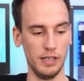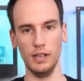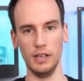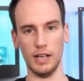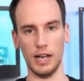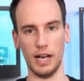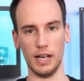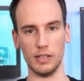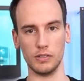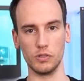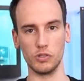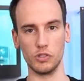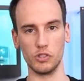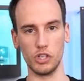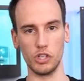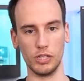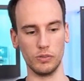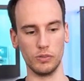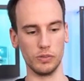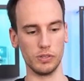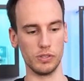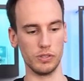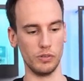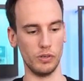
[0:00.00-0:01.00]
Asus schickt
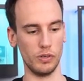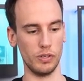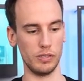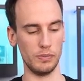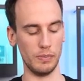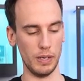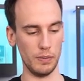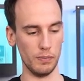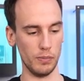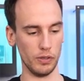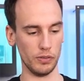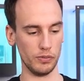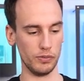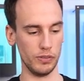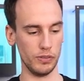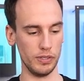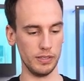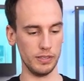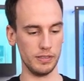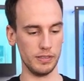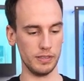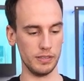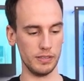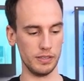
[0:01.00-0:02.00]
uns ein neues Mainboard für
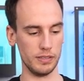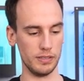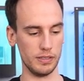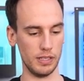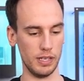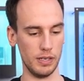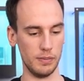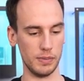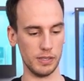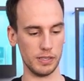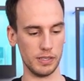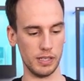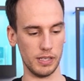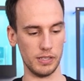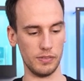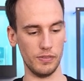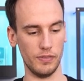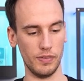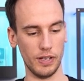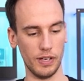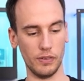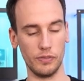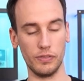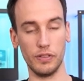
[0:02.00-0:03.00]
dieses System. Das heißt, wir
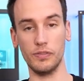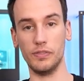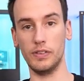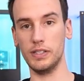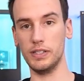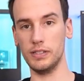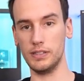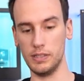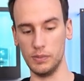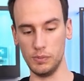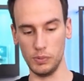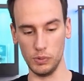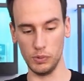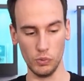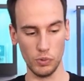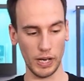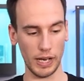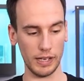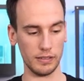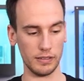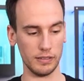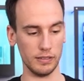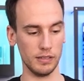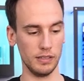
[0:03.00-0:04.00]
werden auf jeden Fall die CPU
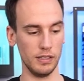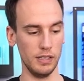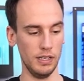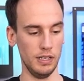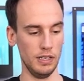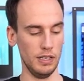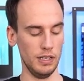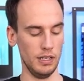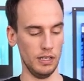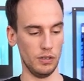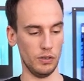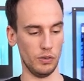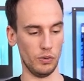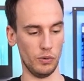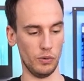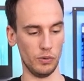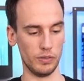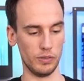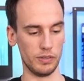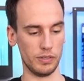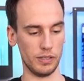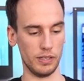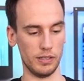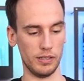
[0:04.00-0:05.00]
retten
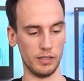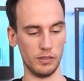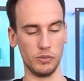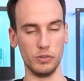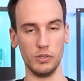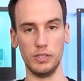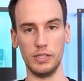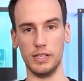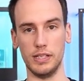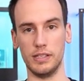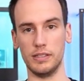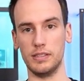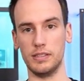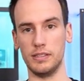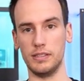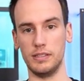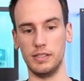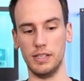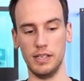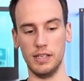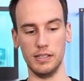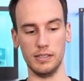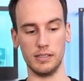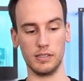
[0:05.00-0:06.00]
und äh, natürlich die
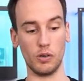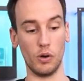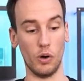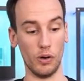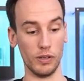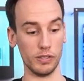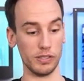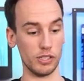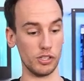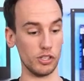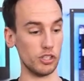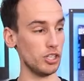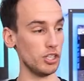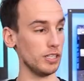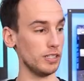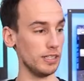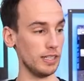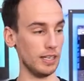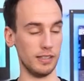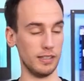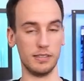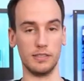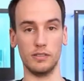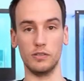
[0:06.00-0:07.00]
SSDs. Corsair schickt die
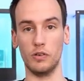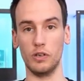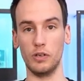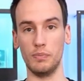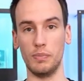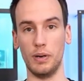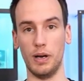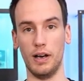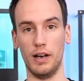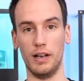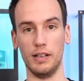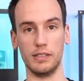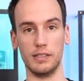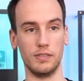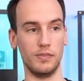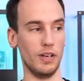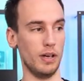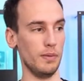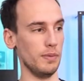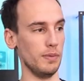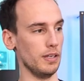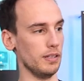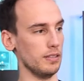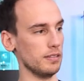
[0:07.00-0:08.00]
ganzen neuen Parts. Wir
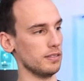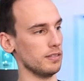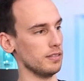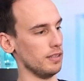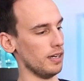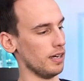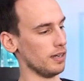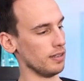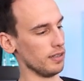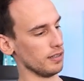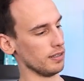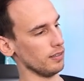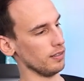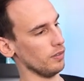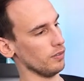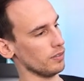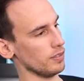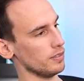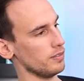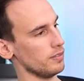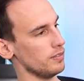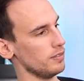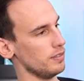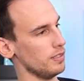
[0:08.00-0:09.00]
haben ja das, ach ja, genau,
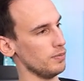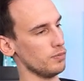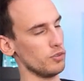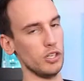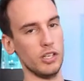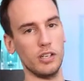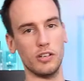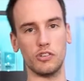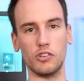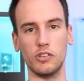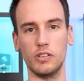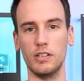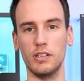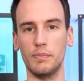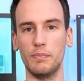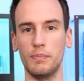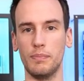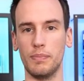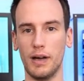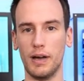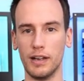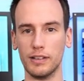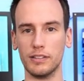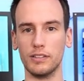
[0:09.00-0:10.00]
das System steht ja schon hier.
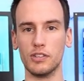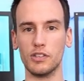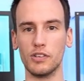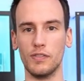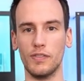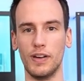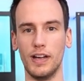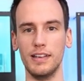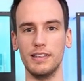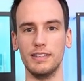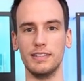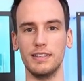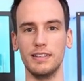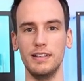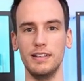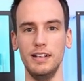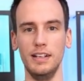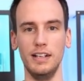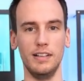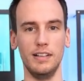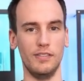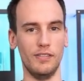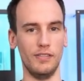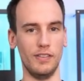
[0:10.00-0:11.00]
Praktischerweise
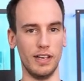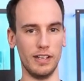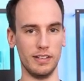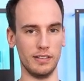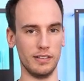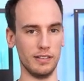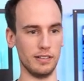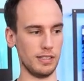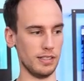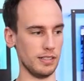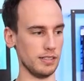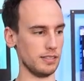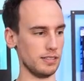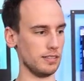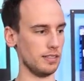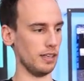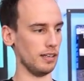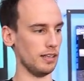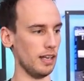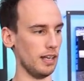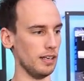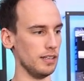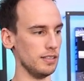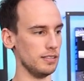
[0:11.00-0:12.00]
werden das dann
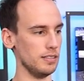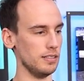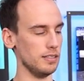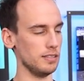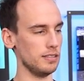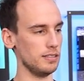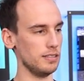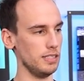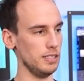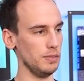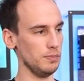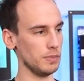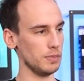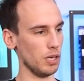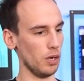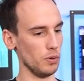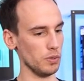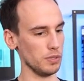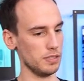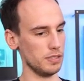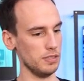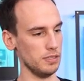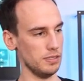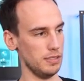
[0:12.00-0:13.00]
alles in das
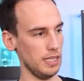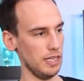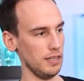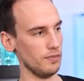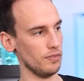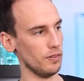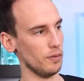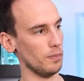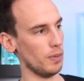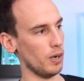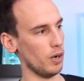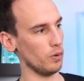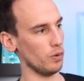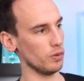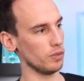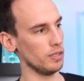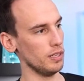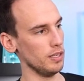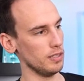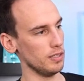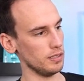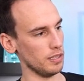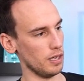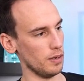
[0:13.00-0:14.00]
7000D verbauen.
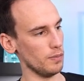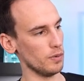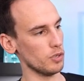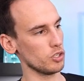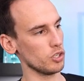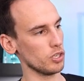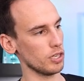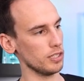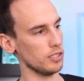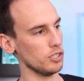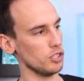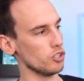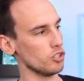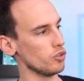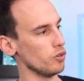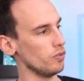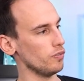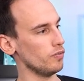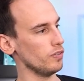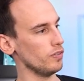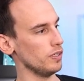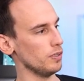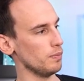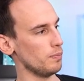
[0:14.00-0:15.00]
Da haben wir schon richtig schön
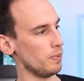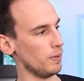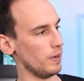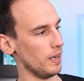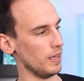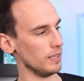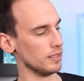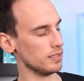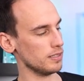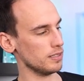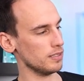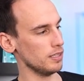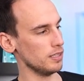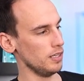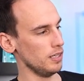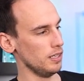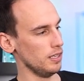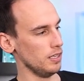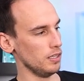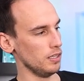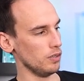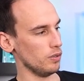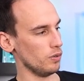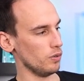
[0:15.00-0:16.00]
viel Platz
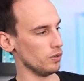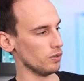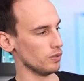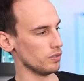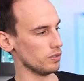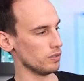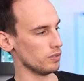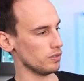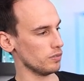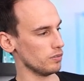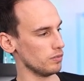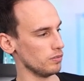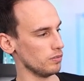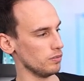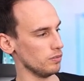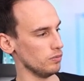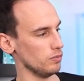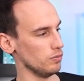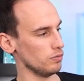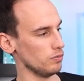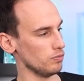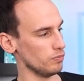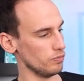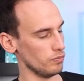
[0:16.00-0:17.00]
und
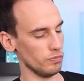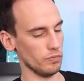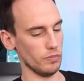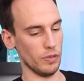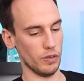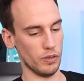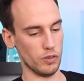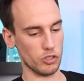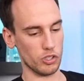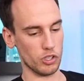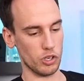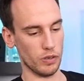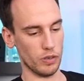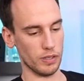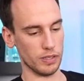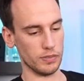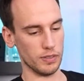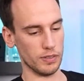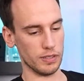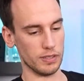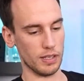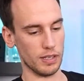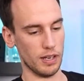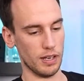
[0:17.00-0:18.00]
mal schauen, dass wir
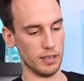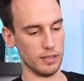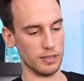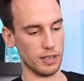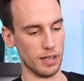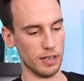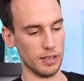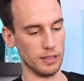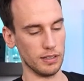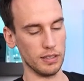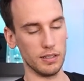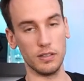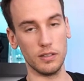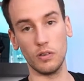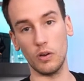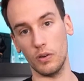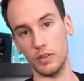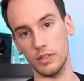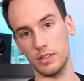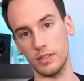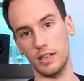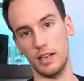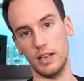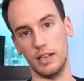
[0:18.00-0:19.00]
das alles reinkriegen.
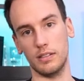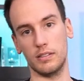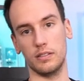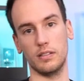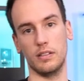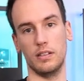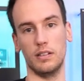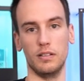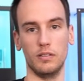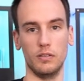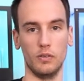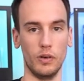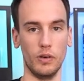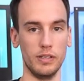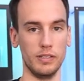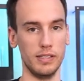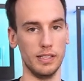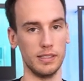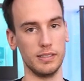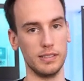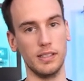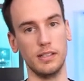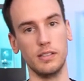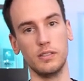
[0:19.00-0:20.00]
Corsair hat äh, neues
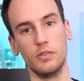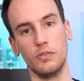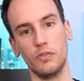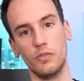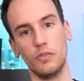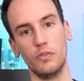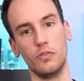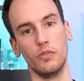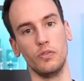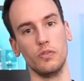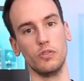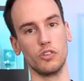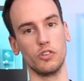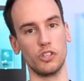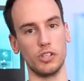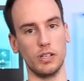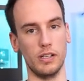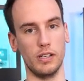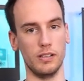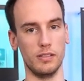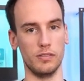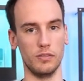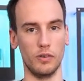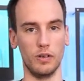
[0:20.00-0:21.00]
Netzteil zur Verfügung
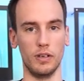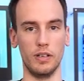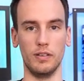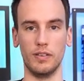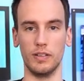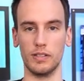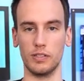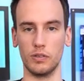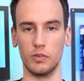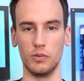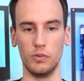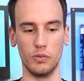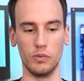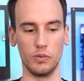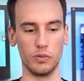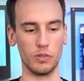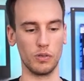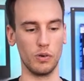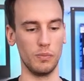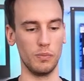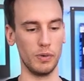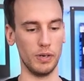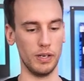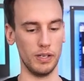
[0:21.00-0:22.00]
gestellt, neue
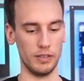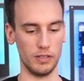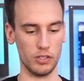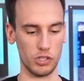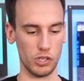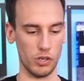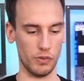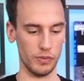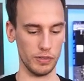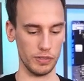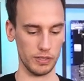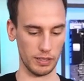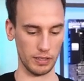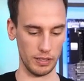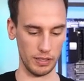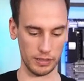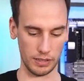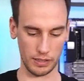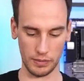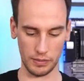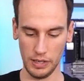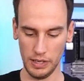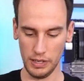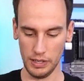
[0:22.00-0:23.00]
Wasserkühlungskomponenten. Das schauen wir uns dann gleich
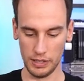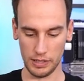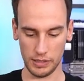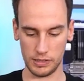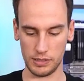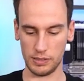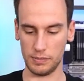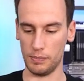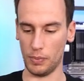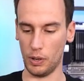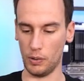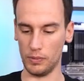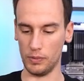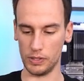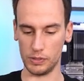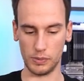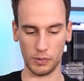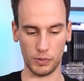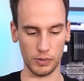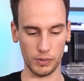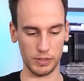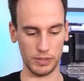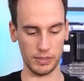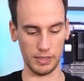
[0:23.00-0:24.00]
an. Jetzt bauen wir erstmal
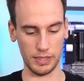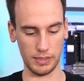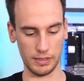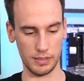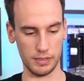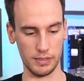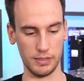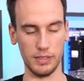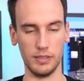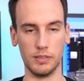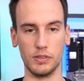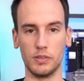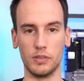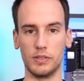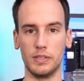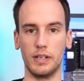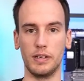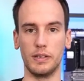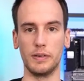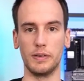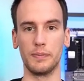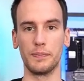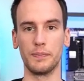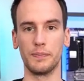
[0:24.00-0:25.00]
kurz die SSDs auseinander.